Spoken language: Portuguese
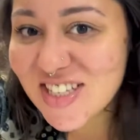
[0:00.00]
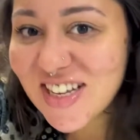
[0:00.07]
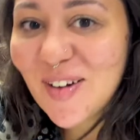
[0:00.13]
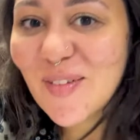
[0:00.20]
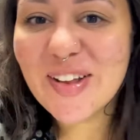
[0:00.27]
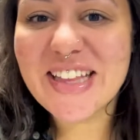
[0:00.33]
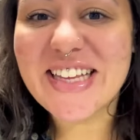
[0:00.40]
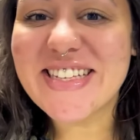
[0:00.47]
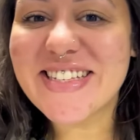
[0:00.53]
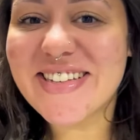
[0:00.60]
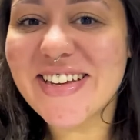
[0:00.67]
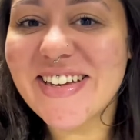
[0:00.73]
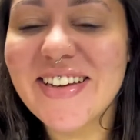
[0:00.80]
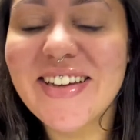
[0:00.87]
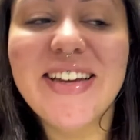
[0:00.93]
a
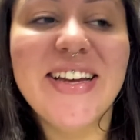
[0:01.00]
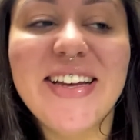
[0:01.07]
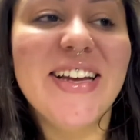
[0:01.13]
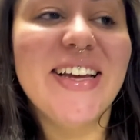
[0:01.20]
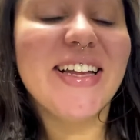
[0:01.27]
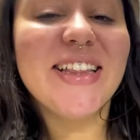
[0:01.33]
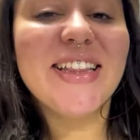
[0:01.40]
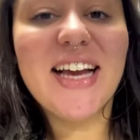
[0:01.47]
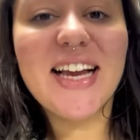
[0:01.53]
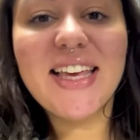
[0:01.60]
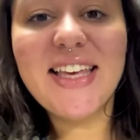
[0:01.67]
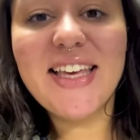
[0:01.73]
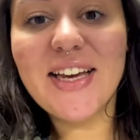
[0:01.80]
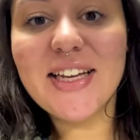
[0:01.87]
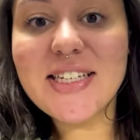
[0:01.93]
acontecer
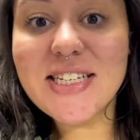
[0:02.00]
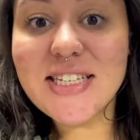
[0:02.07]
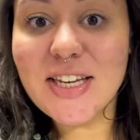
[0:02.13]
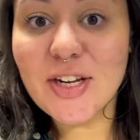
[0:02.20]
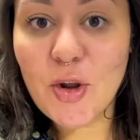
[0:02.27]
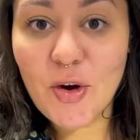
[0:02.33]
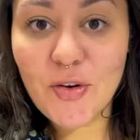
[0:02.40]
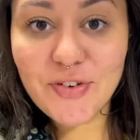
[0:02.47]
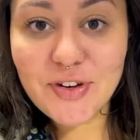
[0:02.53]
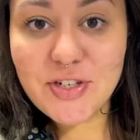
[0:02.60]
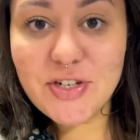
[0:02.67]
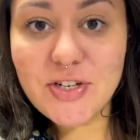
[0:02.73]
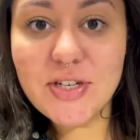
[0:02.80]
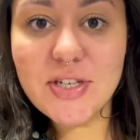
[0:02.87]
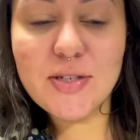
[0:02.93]
Daqui a 19
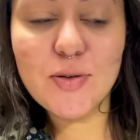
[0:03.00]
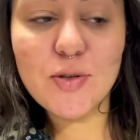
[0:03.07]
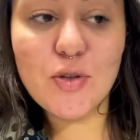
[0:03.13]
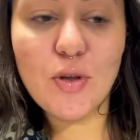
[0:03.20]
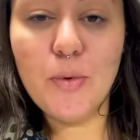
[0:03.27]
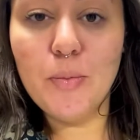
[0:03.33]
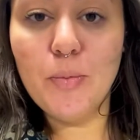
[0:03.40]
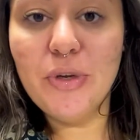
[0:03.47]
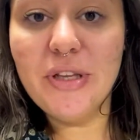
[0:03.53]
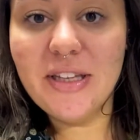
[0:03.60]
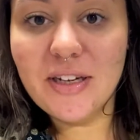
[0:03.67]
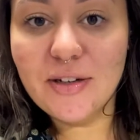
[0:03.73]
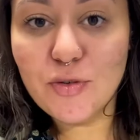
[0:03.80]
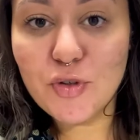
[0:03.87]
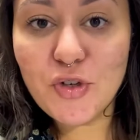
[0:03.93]
dias eu estou me
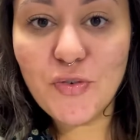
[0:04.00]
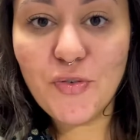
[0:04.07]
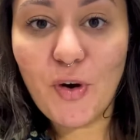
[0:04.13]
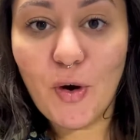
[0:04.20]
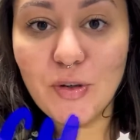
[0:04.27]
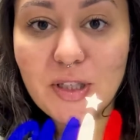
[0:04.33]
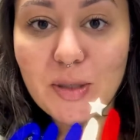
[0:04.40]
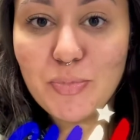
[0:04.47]
mudando de volta pro